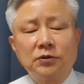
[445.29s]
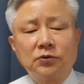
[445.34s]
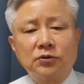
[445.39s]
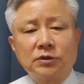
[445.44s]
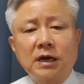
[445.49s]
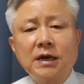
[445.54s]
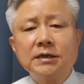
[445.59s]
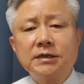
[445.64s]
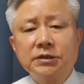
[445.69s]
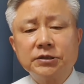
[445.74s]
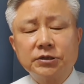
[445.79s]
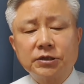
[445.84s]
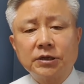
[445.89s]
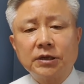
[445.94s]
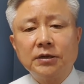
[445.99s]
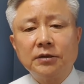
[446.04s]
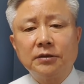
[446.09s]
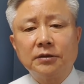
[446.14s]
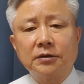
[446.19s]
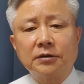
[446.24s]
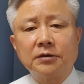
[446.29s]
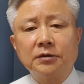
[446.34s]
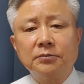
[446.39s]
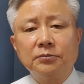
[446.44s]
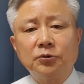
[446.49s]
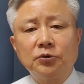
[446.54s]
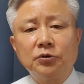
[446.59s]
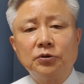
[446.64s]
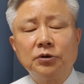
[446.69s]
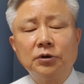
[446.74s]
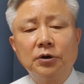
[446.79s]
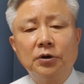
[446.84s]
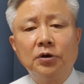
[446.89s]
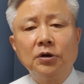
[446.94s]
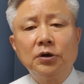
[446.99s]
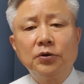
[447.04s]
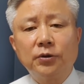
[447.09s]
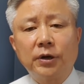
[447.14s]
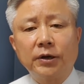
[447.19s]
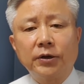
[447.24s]
또 상식적인 그런 뭐
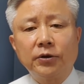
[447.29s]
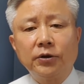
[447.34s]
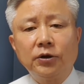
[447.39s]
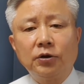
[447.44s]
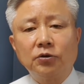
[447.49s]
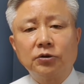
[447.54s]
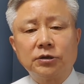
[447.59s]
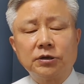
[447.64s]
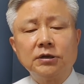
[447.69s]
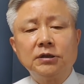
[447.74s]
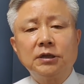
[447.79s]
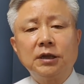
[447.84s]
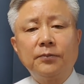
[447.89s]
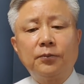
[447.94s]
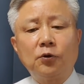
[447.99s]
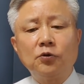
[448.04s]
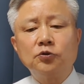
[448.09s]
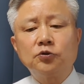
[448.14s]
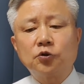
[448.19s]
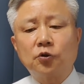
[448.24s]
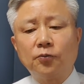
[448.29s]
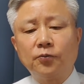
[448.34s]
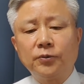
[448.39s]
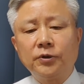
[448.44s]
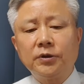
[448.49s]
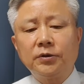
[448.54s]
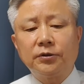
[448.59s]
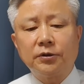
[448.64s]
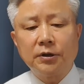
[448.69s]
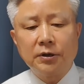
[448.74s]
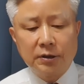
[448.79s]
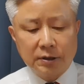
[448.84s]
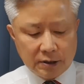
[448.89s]
언론 환경이라고 절대 볼 수 없는